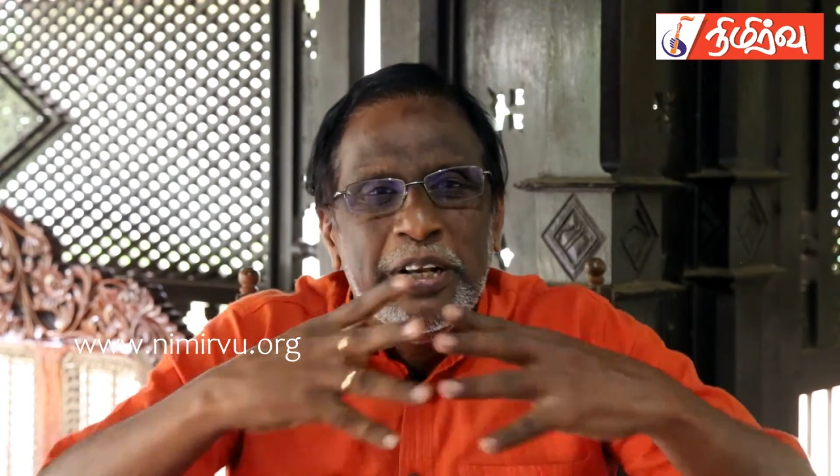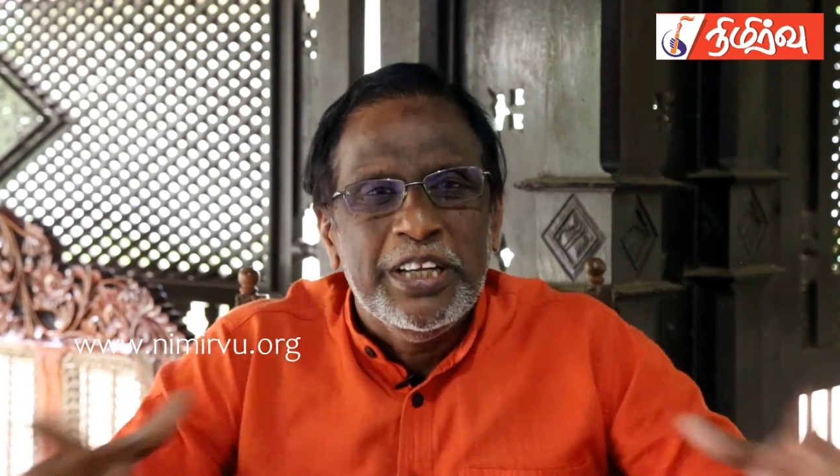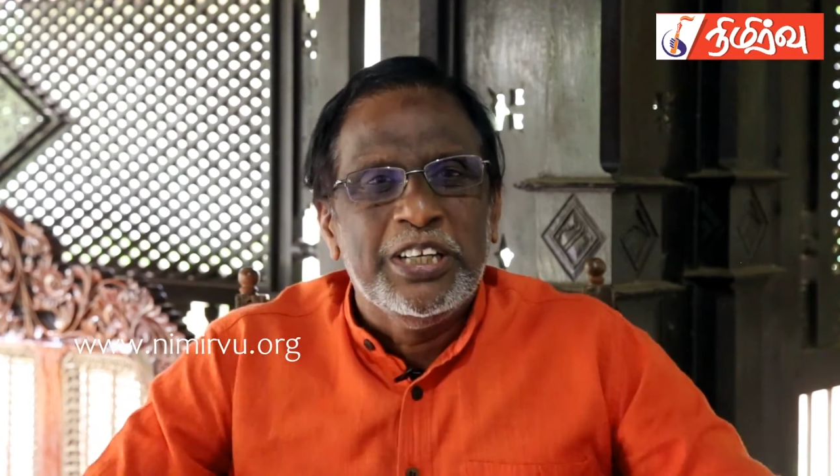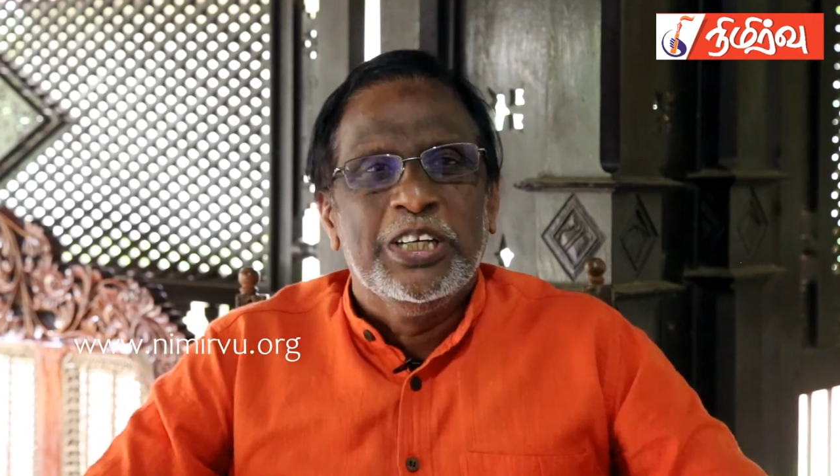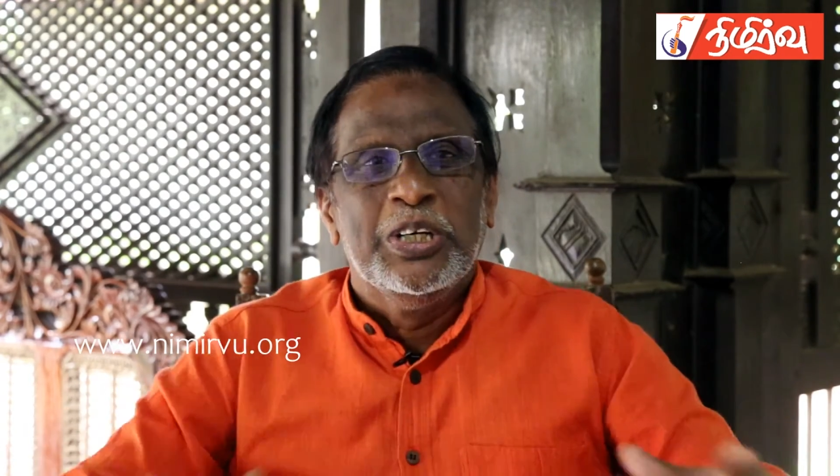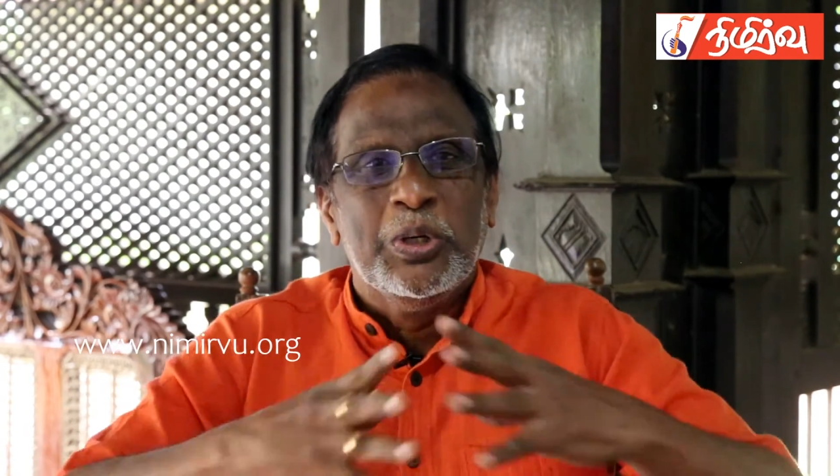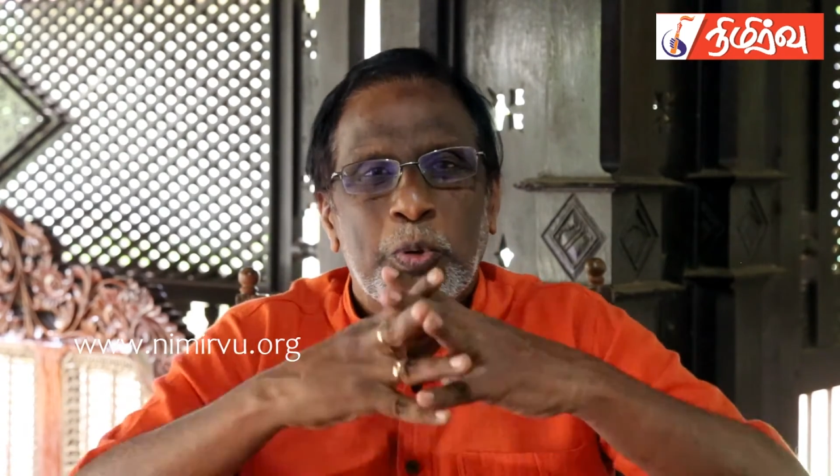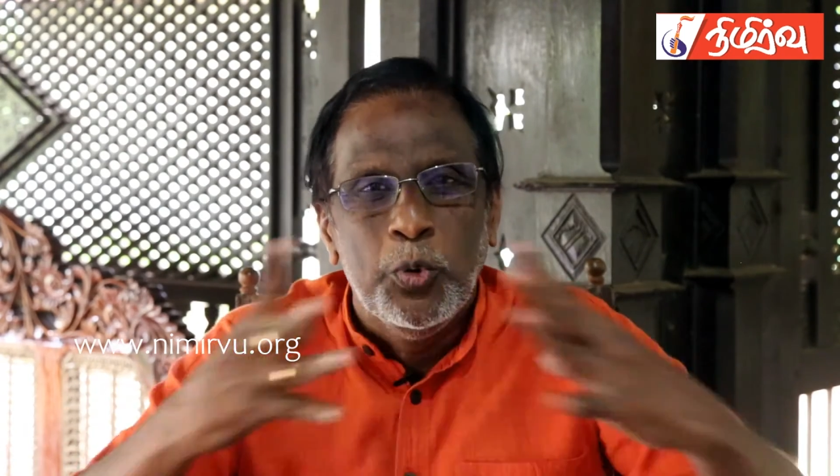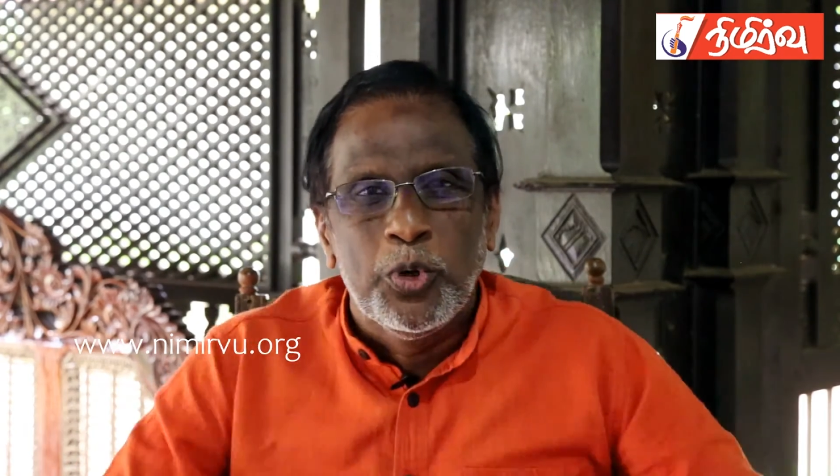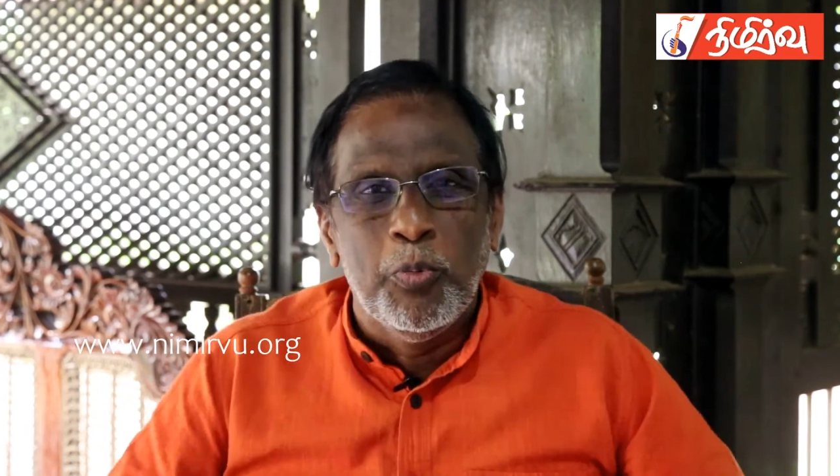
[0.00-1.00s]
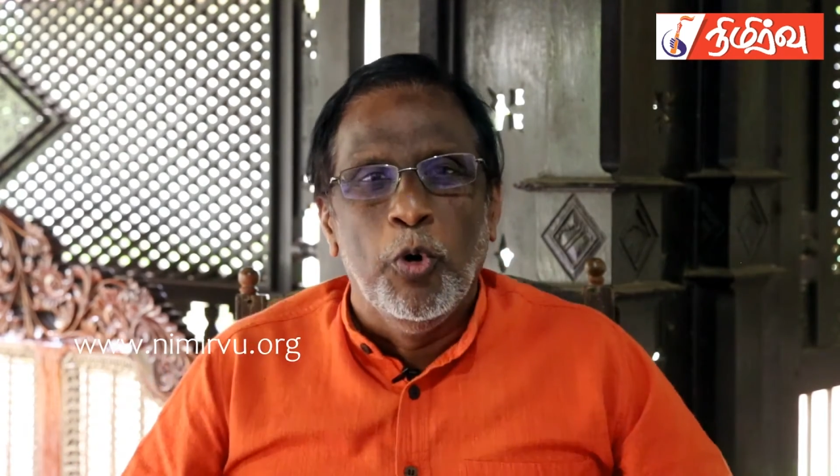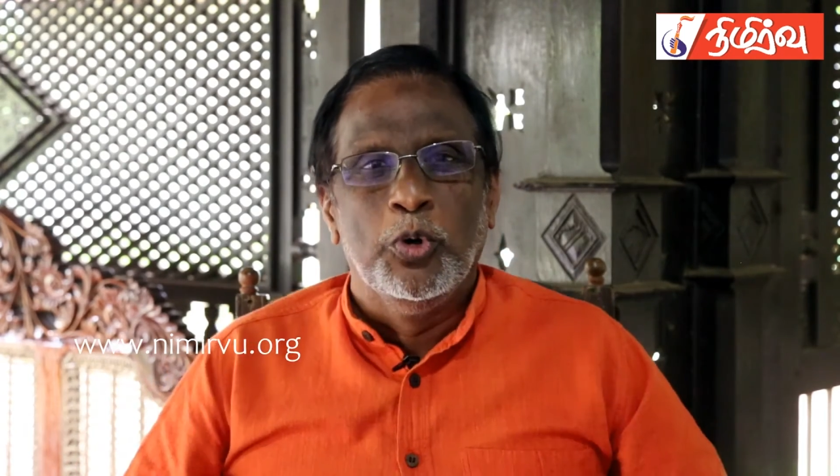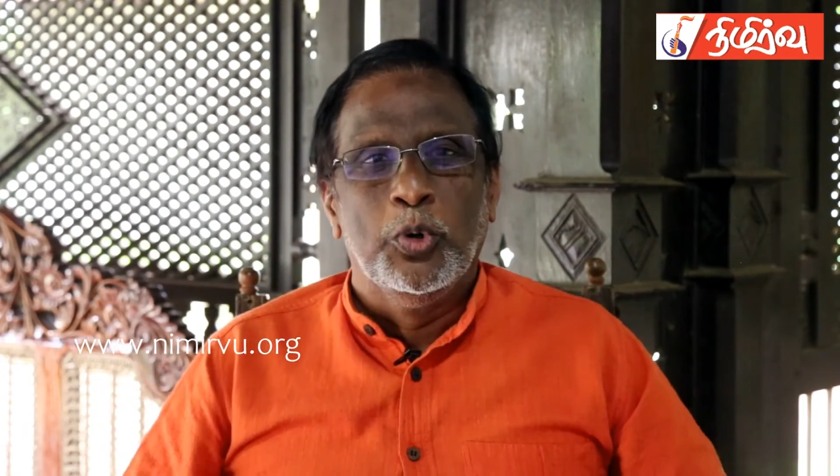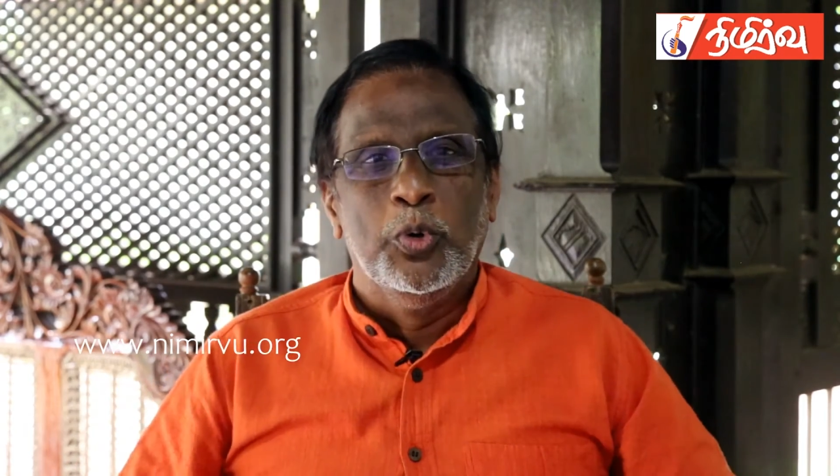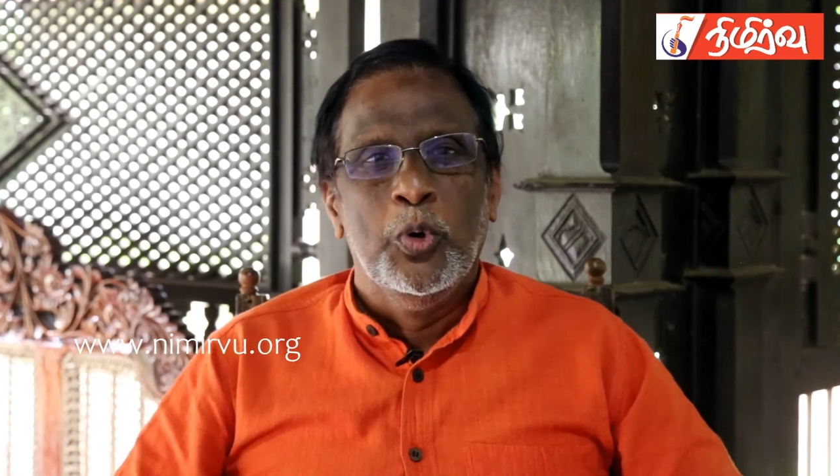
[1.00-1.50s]
பிரிச்சு கூறு
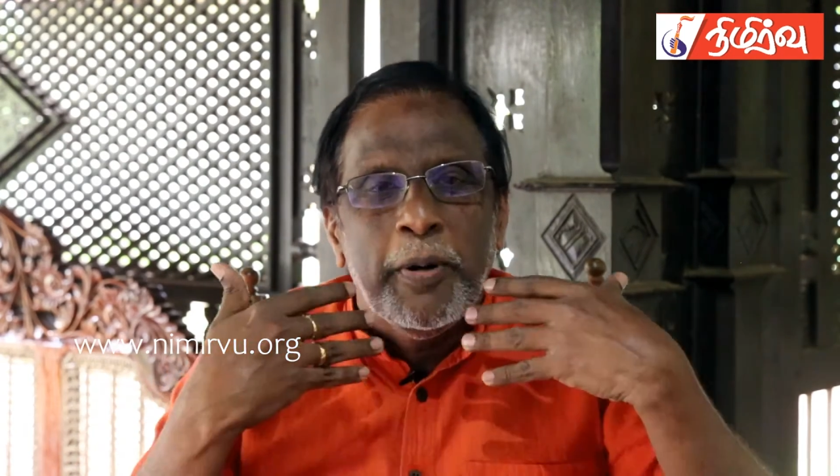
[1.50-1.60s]
போட்டு